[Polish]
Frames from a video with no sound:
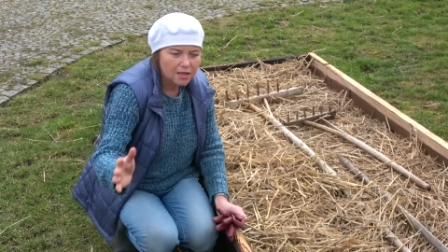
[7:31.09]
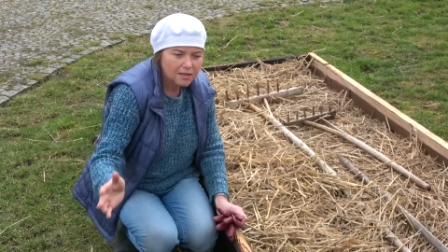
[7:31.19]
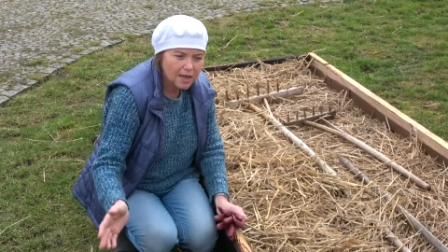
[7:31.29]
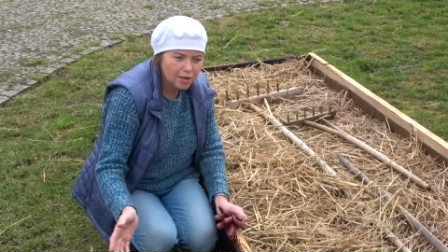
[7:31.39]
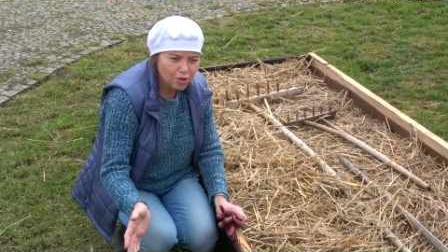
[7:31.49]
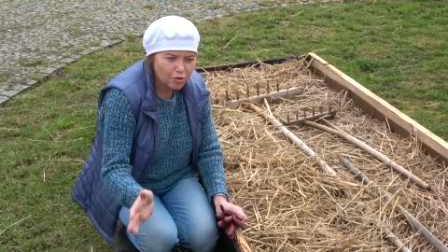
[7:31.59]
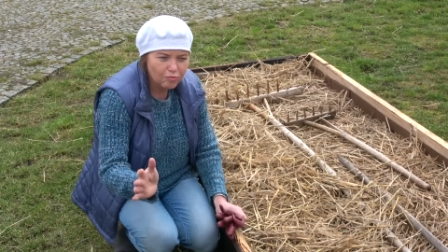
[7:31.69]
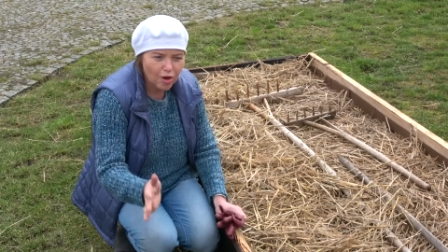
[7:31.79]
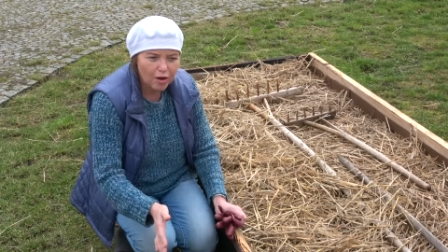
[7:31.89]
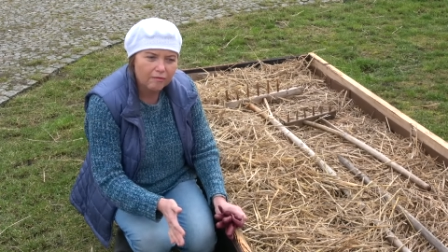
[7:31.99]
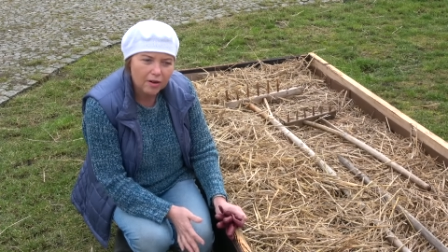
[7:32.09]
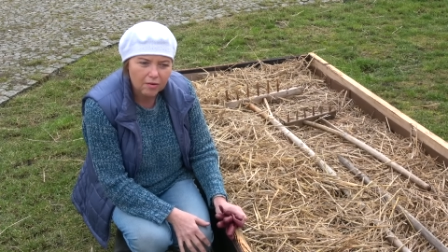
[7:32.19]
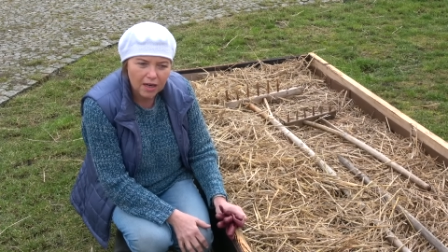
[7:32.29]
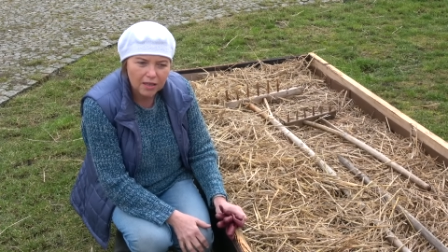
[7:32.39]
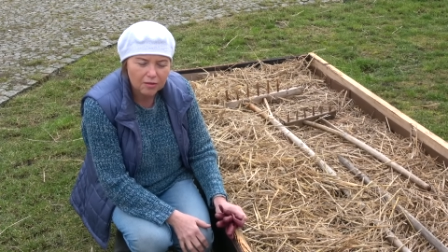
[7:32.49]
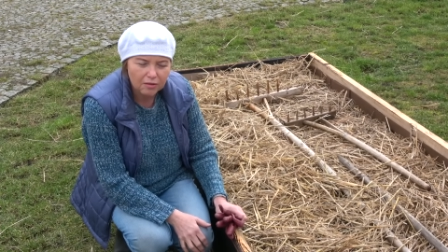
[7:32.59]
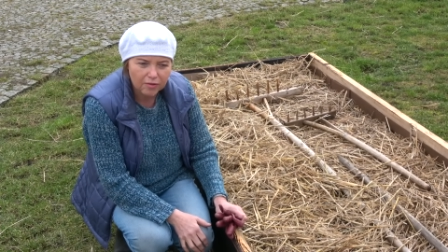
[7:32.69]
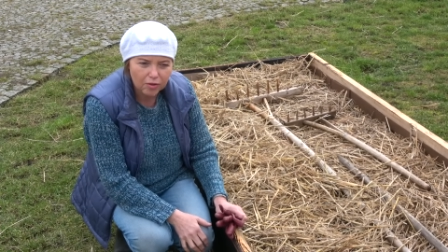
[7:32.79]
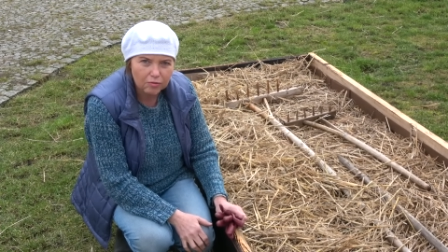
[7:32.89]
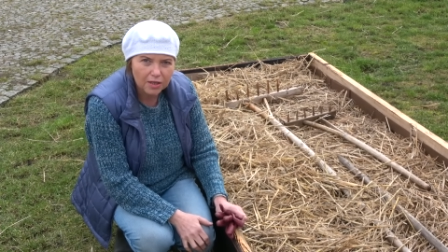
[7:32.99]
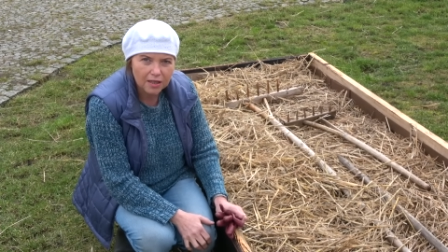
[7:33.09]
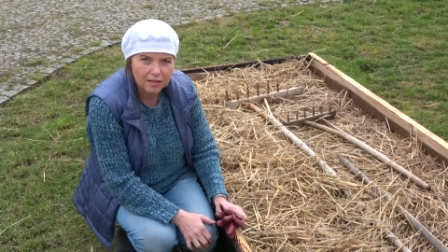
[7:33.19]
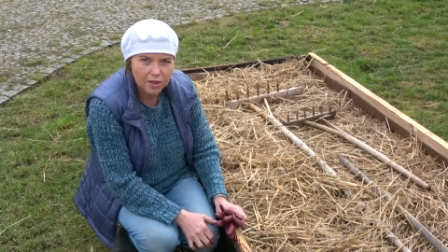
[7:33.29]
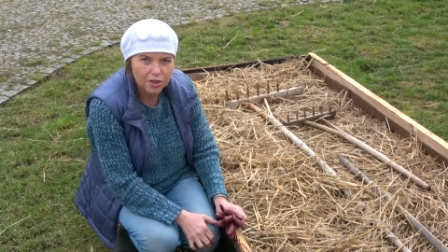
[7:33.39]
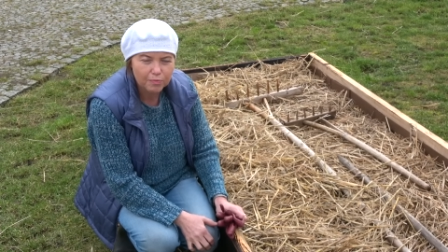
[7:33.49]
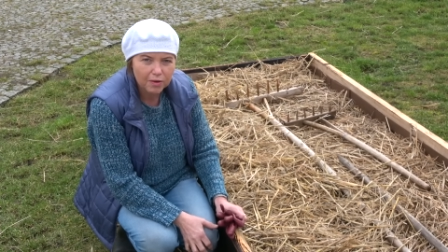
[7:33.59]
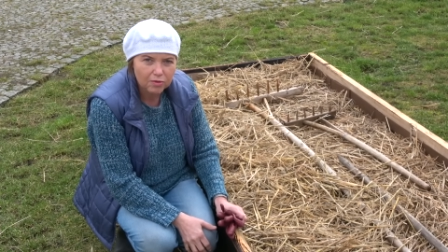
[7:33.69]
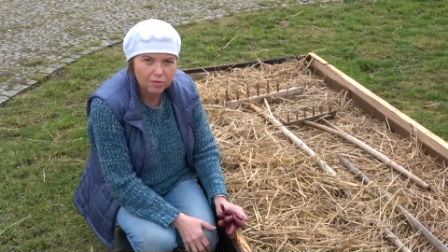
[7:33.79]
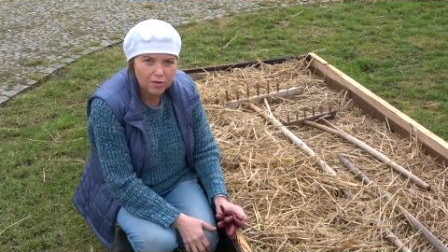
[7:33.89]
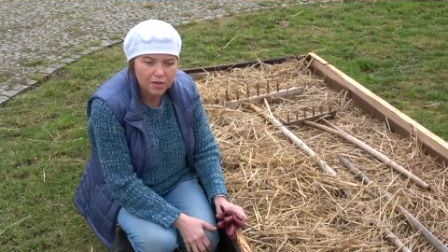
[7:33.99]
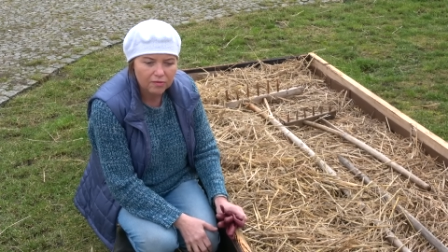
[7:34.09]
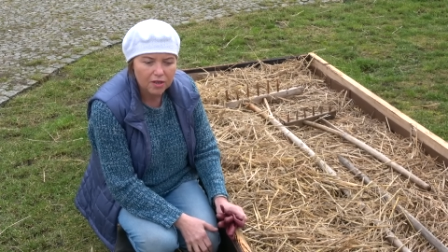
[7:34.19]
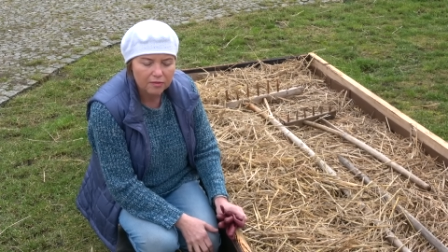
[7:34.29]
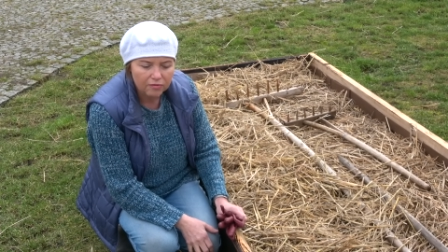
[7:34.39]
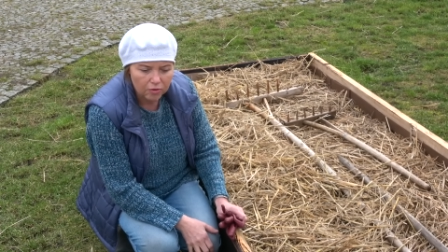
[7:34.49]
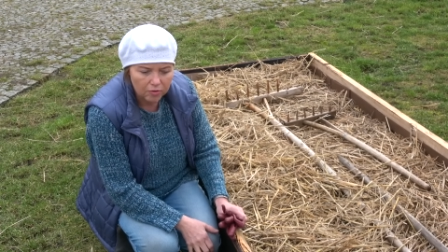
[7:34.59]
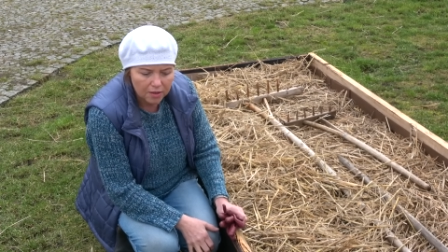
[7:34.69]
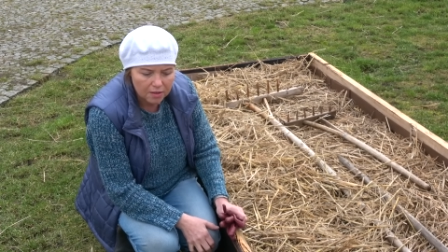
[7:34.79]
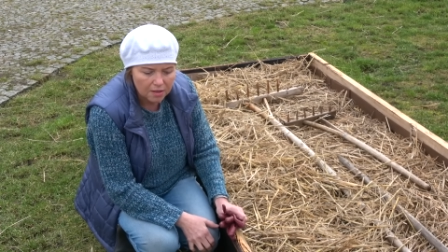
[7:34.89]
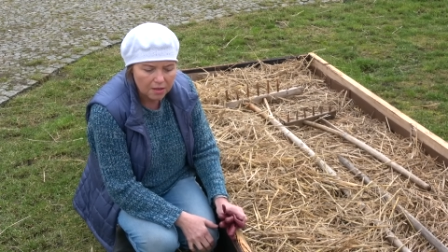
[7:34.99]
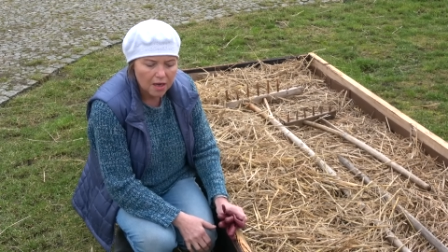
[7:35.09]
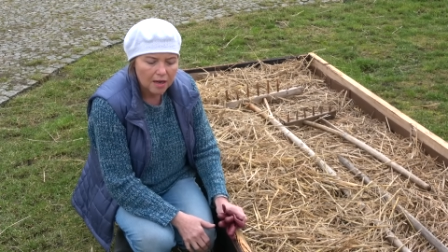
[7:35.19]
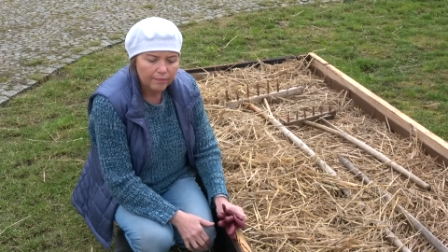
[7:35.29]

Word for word: zaściółkował, ale to w ogóle nie spełniło swojej funkcji.